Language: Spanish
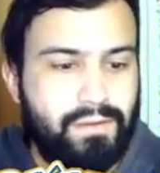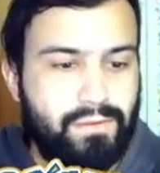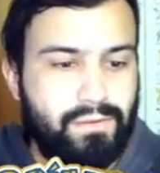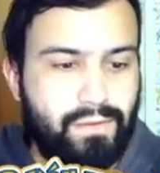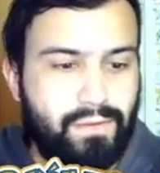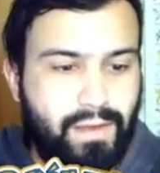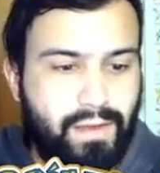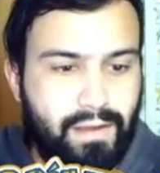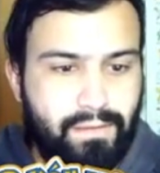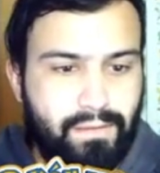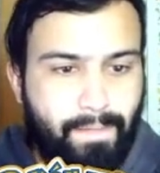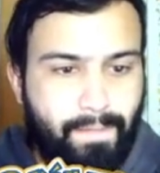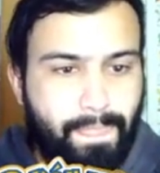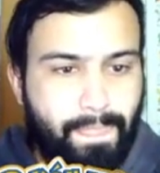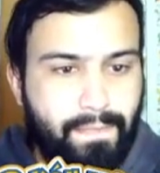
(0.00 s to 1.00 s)
Ok.
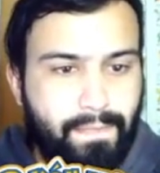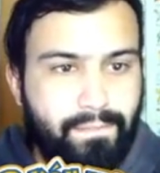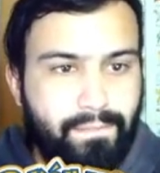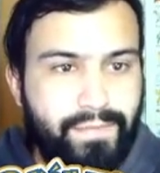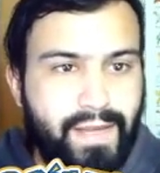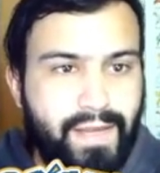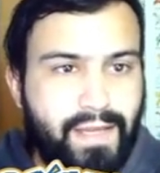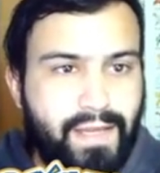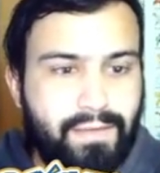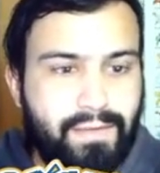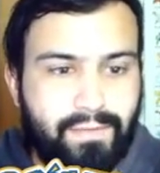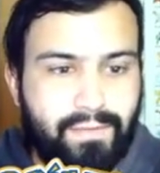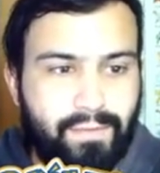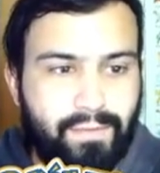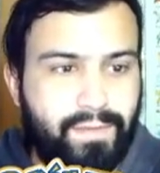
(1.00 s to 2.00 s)
Ya aquí
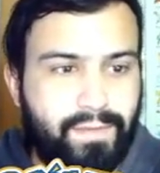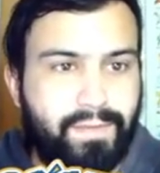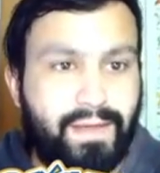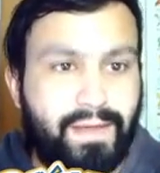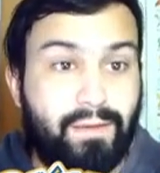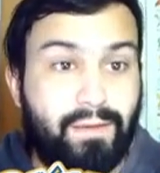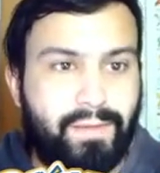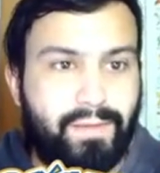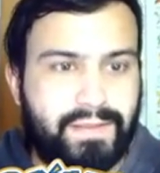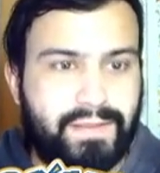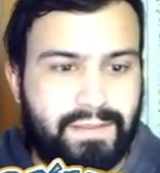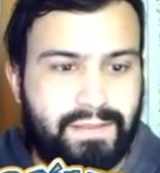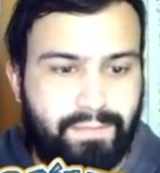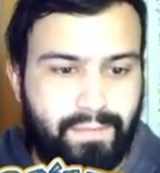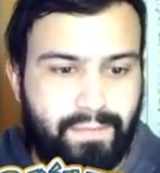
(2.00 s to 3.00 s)
vamos preparados para
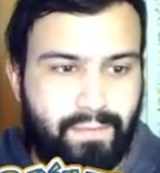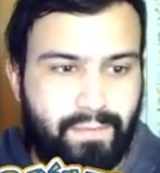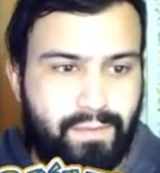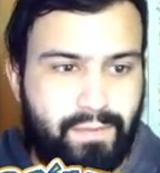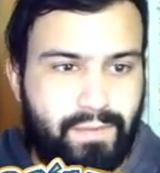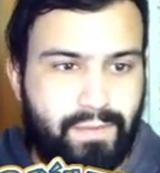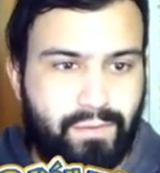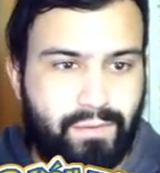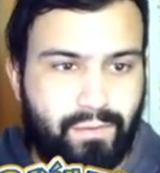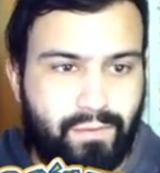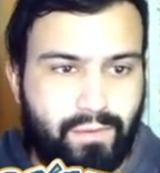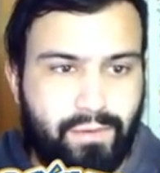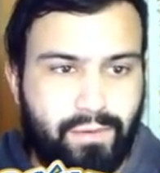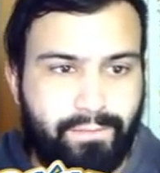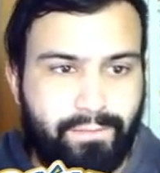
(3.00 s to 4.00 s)
hacer el primer movimiento
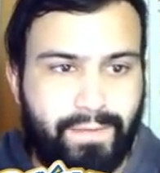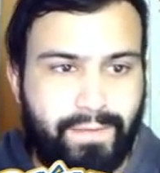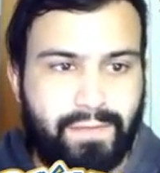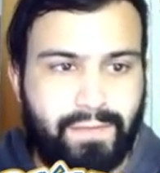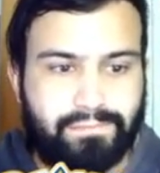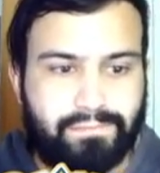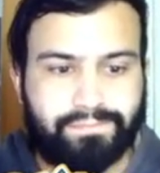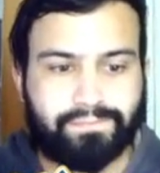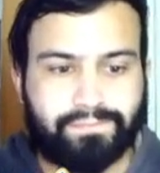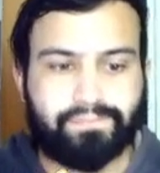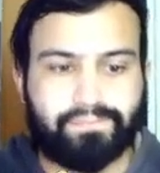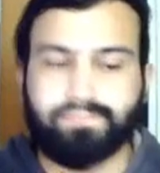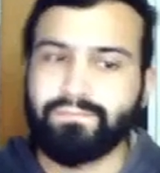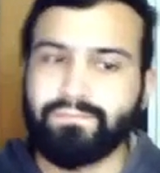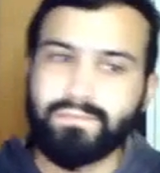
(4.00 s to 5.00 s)
compi.
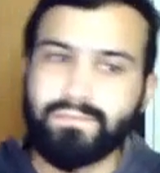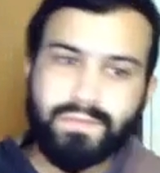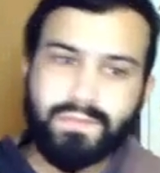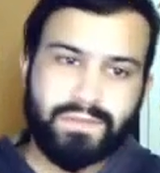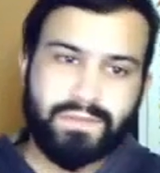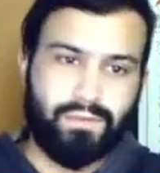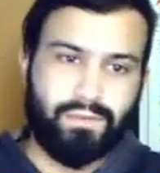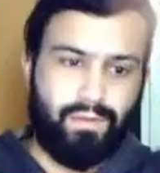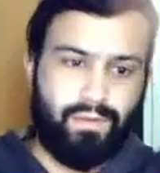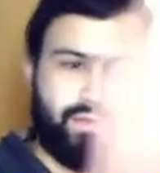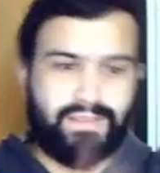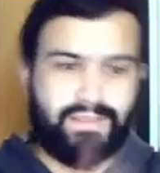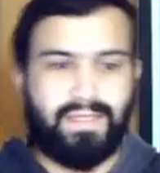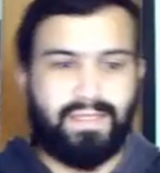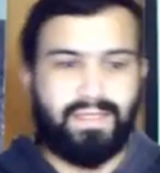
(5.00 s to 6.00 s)
lo vamos
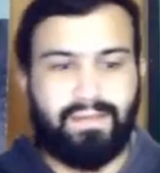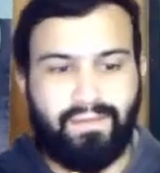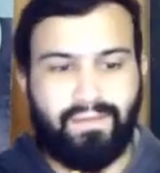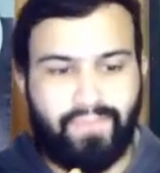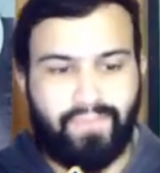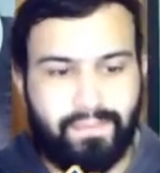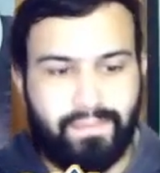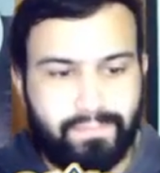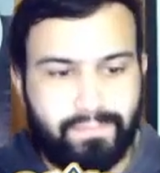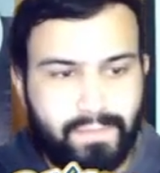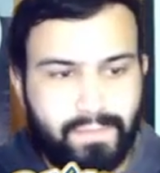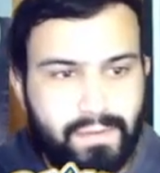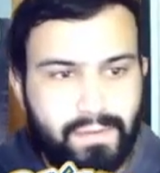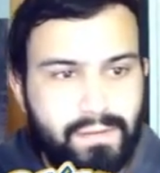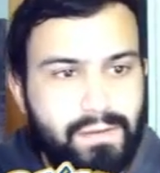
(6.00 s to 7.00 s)
a hacer al drifling.
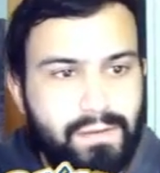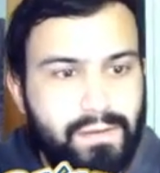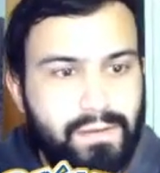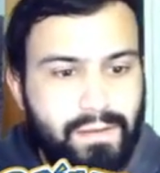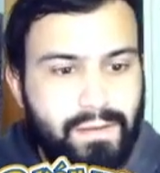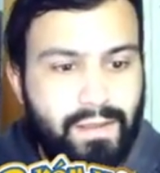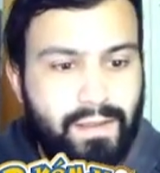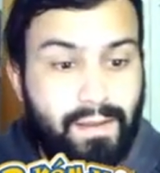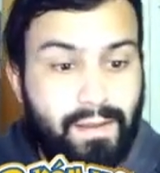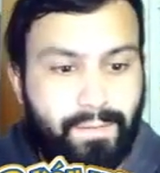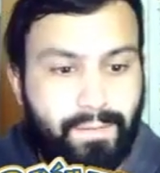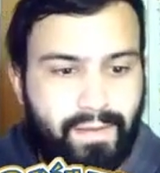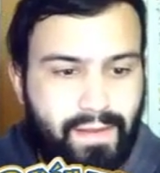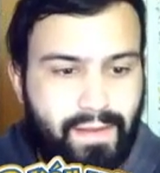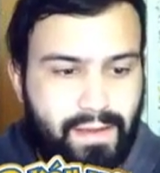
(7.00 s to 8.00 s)
Y
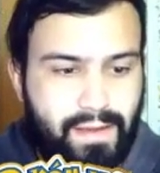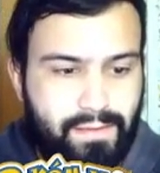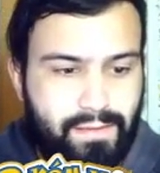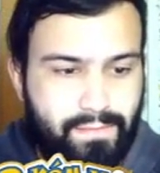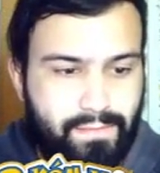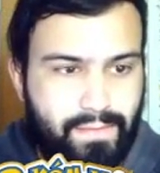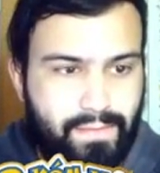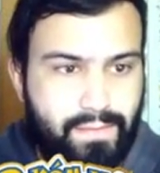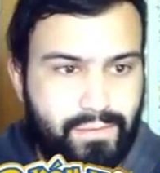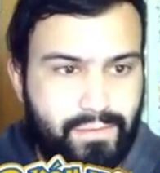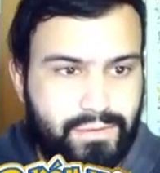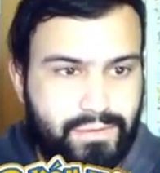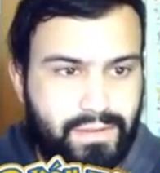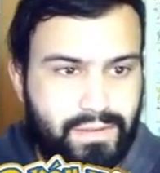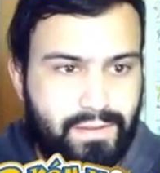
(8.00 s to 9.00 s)
después de ahí
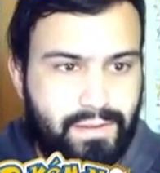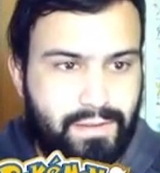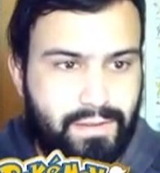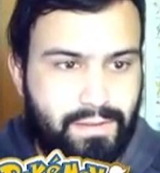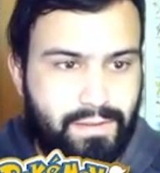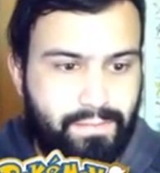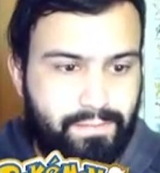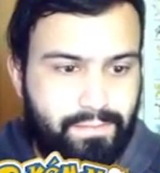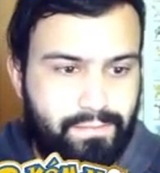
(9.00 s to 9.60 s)
vamos... Eh,